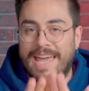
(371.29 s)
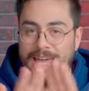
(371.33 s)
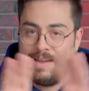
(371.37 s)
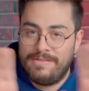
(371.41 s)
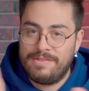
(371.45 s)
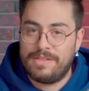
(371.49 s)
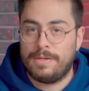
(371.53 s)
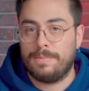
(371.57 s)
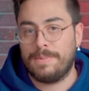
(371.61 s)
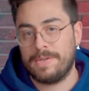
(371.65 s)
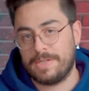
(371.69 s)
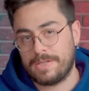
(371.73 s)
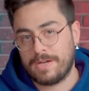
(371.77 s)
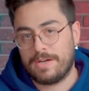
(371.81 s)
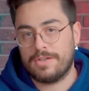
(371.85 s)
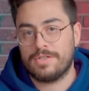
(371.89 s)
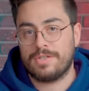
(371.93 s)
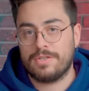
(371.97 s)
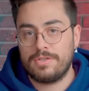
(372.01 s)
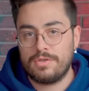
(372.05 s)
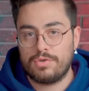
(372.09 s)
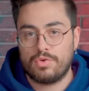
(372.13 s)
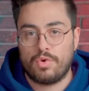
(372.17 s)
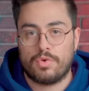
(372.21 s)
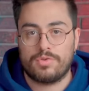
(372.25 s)
ev tipi
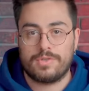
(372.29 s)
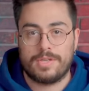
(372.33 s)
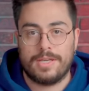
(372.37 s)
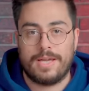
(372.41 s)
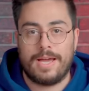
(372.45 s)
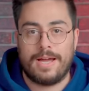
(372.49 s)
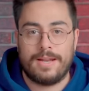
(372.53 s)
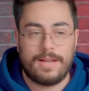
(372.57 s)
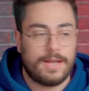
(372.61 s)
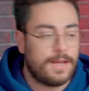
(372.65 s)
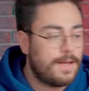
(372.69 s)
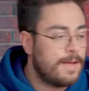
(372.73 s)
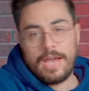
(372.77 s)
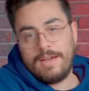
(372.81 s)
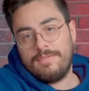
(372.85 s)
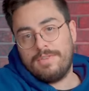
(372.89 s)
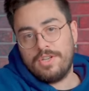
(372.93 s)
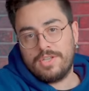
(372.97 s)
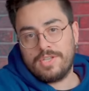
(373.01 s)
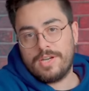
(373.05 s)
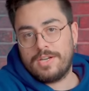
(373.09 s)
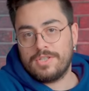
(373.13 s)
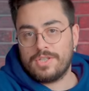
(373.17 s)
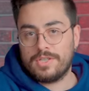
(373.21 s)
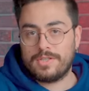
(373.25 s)
şarjınız yoksa yani
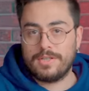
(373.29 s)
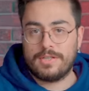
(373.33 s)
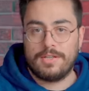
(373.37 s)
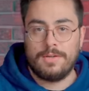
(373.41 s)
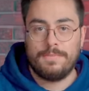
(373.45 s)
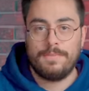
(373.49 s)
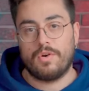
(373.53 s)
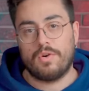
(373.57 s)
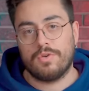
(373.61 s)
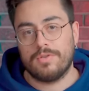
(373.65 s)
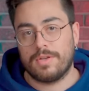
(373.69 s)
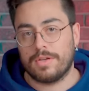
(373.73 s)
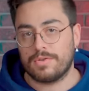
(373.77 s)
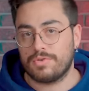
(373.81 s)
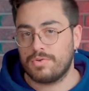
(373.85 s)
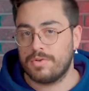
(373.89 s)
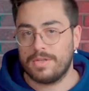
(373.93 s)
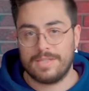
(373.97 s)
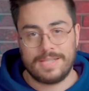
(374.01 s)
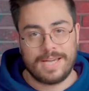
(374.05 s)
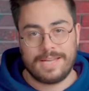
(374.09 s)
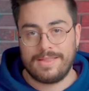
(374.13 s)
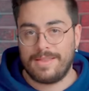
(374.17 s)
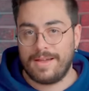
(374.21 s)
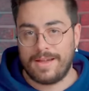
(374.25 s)
evde şarja takıp ondan
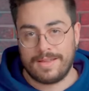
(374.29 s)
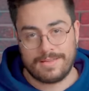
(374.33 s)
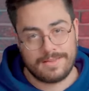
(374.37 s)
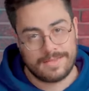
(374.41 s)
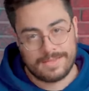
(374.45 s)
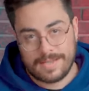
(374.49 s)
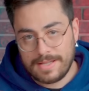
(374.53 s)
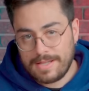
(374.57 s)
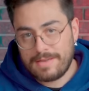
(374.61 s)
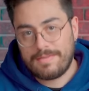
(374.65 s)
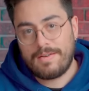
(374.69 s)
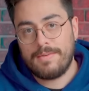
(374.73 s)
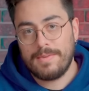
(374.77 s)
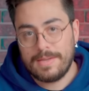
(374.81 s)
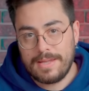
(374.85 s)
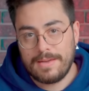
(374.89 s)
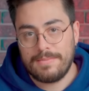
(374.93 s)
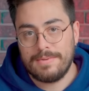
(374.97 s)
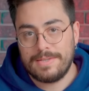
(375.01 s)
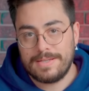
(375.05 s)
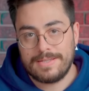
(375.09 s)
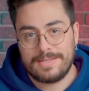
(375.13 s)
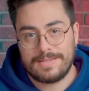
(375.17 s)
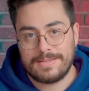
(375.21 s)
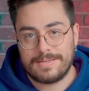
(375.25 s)
sonra kendi hayatınıza devam
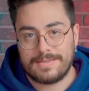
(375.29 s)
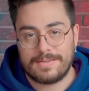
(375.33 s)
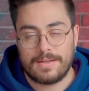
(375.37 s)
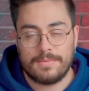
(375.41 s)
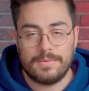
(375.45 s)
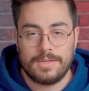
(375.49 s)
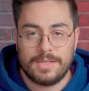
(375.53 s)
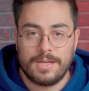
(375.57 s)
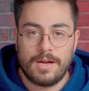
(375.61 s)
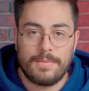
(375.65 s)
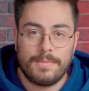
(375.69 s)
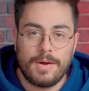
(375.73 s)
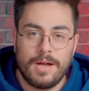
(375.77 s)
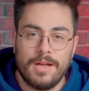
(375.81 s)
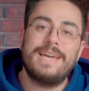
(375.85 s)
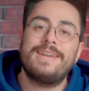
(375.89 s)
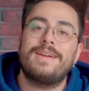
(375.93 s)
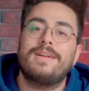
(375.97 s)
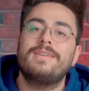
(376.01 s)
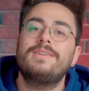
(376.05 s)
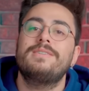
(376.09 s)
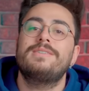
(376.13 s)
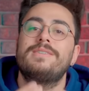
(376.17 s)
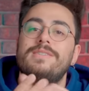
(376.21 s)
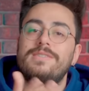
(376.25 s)
edebilirsiniz tabii ki ama
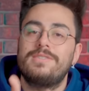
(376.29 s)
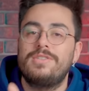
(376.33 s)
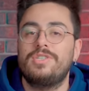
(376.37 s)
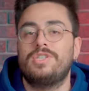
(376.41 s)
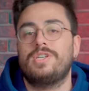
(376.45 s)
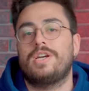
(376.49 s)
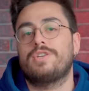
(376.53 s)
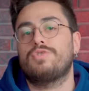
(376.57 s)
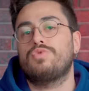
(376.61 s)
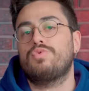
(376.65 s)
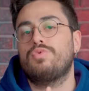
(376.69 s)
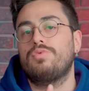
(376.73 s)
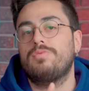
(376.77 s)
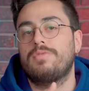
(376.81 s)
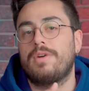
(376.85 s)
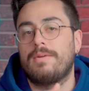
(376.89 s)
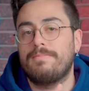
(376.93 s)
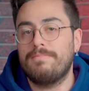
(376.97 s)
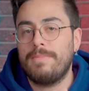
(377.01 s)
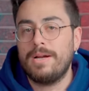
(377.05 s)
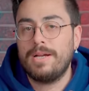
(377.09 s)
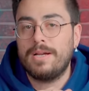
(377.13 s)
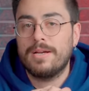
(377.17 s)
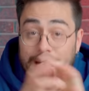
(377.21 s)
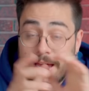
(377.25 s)
genelde hızlı şarj
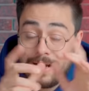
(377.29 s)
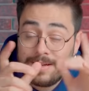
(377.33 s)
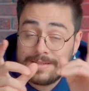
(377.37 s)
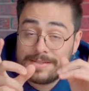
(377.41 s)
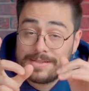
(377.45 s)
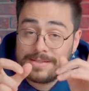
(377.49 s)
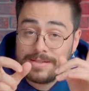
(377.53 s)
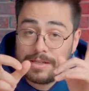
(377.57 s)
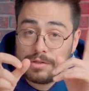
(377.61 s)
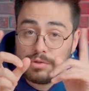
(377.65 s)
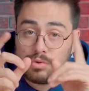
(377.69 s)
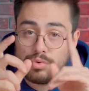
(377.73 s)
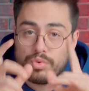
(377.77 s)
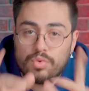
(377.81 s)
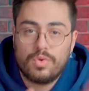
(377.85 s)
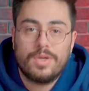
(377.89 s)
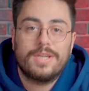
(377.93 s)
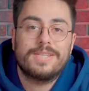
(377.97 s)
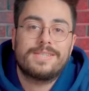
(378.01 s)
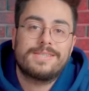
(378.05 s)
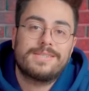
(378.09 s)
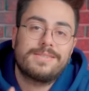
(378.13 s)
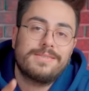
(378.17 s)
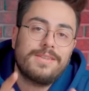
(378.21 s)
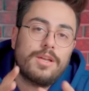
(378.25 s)
kullanmak kullanmak en azından sürü
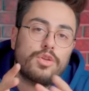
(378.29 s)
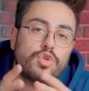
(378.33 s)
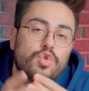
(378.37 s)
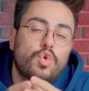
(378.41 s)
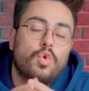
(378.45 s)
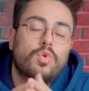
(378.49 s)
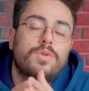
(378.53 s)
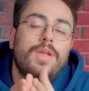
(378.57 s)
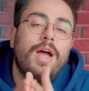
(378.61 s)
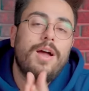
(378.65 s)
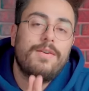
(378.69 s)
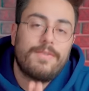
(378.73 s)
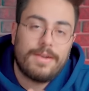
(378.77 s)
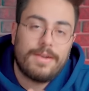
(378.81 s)
açısından çok daha